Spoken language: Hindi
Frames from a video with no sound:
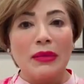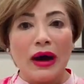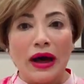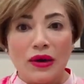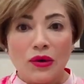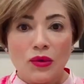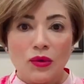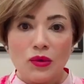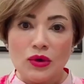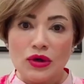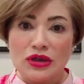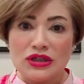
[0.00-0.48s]

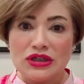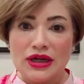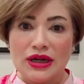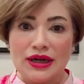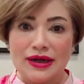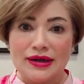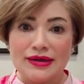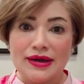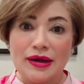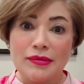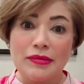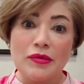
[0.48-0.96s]
बालों को
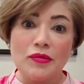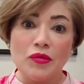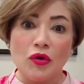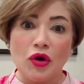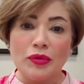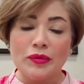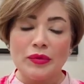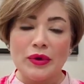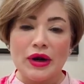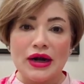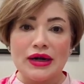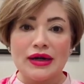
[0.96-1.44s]
अच्छा रखना भी
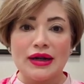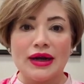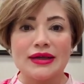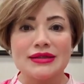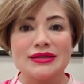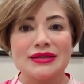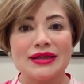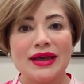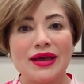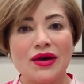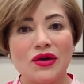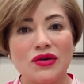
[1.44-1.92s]
बहुत बड़ा
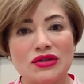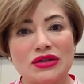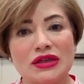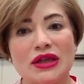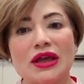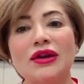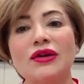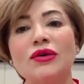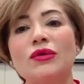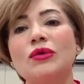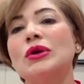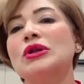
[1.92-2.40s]
टास्क है और
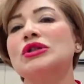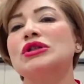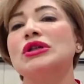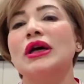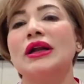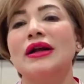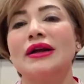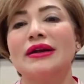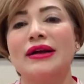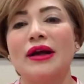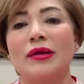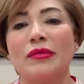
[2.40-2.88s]
स्किन को
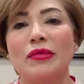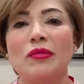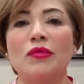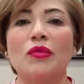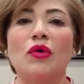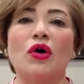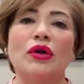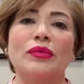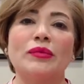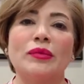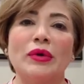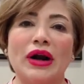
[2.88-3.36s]
अच्छा रखना भी
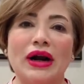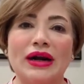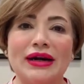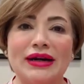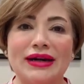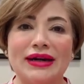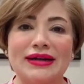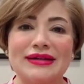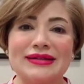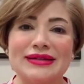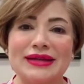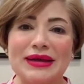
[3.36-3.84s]
बहुत बड़ा
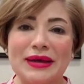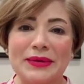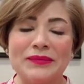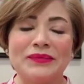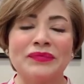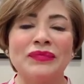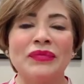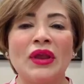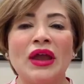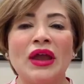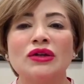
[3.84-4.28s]
टास्क है